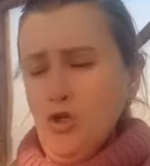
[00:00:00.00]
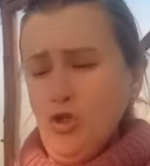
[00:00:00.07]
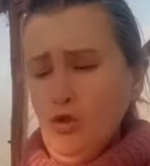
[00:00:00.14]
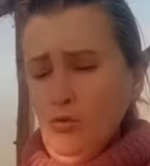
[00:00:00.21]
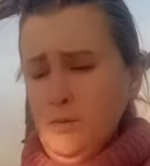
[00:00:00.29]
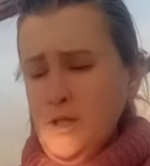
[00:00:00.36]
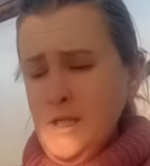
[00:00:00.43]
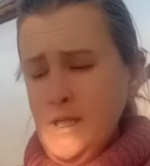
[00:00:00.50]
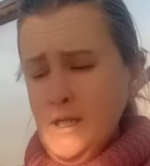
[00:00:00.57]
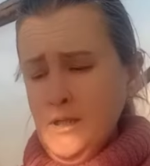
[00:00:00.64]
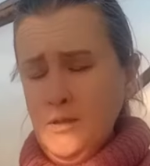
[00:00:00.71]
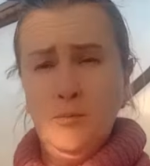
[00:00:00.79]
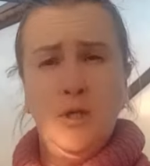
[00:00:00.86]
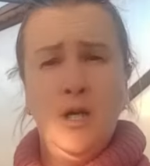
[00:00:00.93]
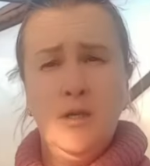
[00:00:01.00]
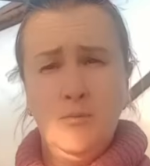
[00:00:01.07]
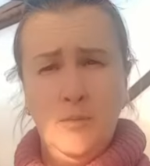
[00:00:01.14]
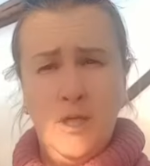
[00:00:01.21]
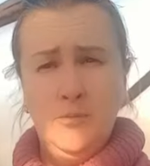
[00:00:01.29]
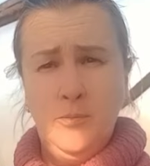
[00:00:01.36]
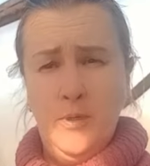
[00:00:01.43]
что мы делаем, как
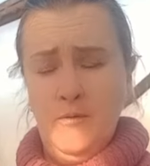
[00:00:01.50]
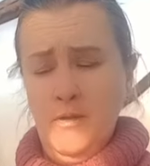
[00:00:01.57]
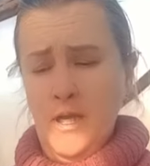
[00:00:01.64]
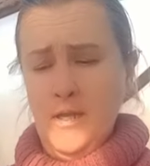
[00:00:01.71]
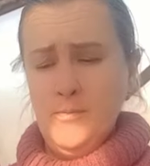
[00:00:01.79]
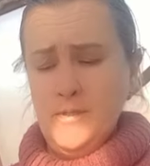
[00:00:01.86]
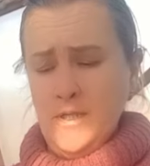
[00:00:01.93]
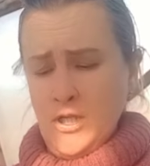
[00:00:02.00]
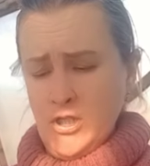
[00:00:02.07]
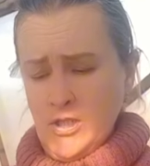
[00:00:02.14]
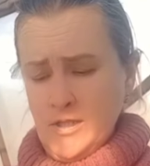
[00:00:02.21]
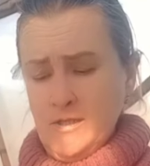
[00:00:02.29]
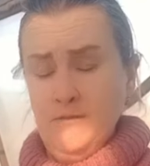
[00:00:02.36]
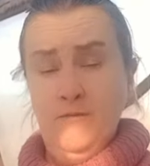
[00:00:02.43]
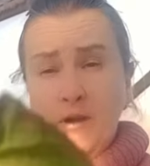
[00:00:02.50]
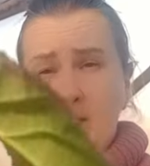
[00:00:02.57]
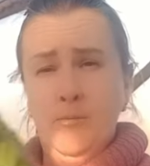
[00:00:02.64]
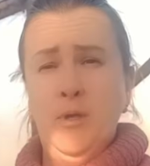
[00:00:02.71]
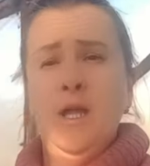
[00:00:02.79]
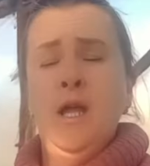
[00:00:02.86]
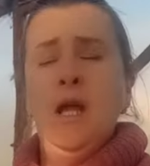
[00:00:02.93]
мы отправляем саженцы
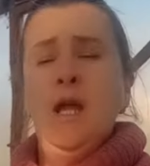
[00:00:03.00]
вам,